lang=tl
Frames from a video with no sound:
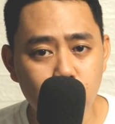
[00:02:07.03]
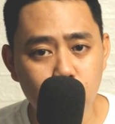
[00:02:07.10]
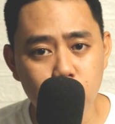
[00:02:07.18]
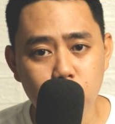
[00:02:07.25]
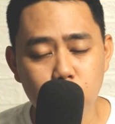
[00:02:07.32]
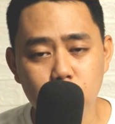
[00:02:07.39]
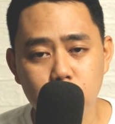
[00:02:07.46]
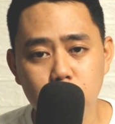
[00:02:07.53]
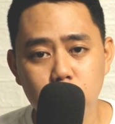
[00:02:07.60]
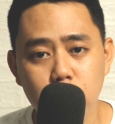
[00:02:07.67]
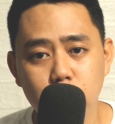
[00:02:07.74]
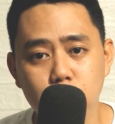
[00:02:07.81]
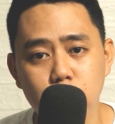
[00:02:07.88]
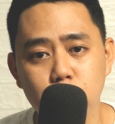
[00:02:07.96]
Or
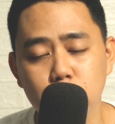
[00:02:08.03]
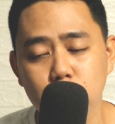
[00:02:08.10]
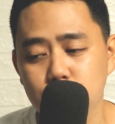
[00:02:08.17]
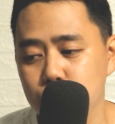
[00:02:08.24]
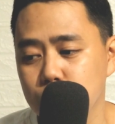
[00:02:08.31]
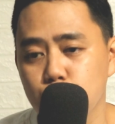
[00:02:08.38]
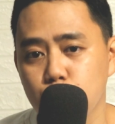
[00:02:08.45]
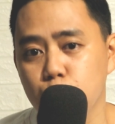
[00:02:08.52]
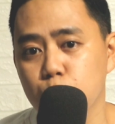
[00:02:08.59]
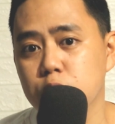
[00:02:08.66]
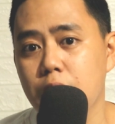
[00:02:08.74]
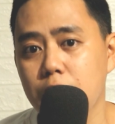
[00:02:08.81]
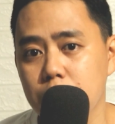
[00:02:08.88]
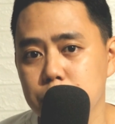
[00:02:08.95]
kung
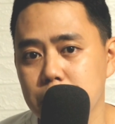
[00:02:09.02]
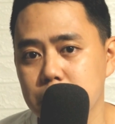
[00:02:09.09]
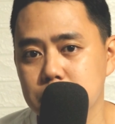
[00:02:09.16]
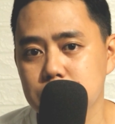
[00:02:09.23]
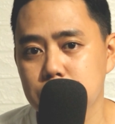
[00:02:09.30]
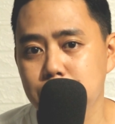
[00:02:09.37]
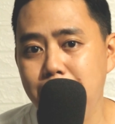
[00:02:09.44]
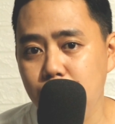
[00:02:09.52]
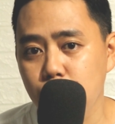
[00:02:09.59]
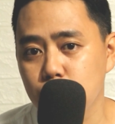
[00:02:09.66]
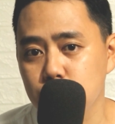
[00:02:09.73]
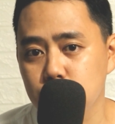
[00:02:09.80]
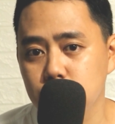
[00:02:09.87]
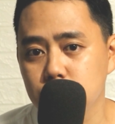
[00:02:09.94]
uutang ka man sa
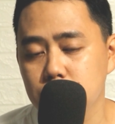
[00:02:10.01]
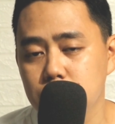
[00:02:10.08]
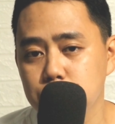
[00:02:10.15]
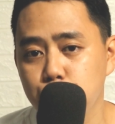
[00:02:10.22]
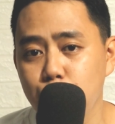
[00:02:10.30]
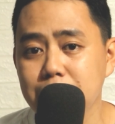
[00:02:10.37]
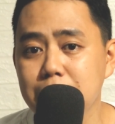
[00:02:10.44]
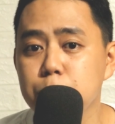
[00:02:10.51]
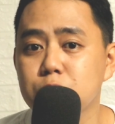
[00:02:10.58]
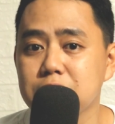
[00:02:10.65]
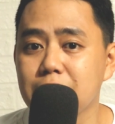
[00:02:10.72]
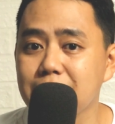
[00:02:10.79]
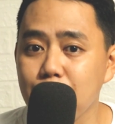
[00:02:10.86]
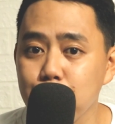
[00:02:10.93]
bangko, pwede mo
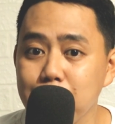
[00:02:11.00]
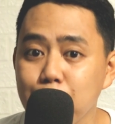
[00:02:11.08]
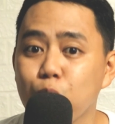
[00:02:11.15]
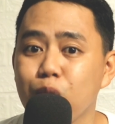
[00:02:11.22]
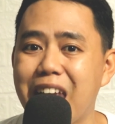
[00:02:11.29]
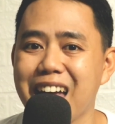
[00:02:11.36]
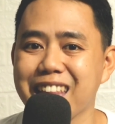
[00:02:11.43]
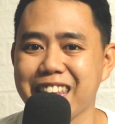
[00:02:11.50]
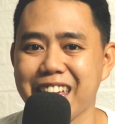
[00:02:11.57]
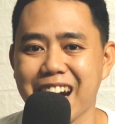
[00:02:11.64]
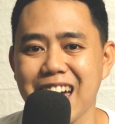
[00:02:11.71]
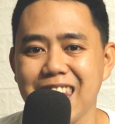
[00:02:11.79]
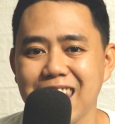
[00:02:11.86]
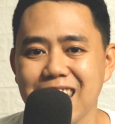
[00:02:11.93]
siyang gawing
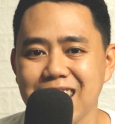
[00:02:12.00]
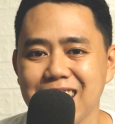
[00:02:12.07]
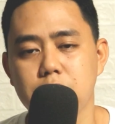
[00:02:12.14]
collateral.